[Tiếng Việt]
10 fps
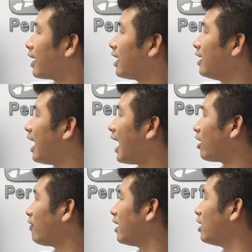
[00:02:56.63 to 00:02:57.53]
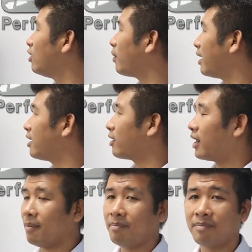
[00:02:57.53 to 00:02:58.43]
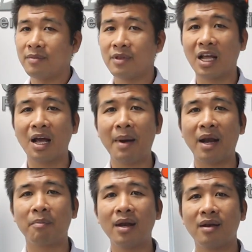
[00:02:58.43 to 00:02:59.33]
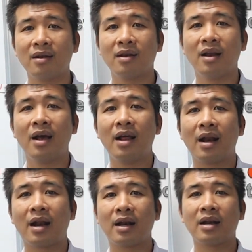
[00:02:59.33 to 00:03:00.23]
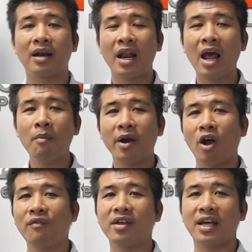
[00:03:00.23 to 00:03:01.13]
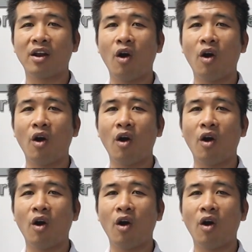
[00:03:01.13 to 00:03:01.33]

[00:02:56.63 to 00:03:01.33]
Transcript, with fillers: Cái thứ hai, nói về ưu và nhược điểm thì các bạn biết, nếu mà nói về sàn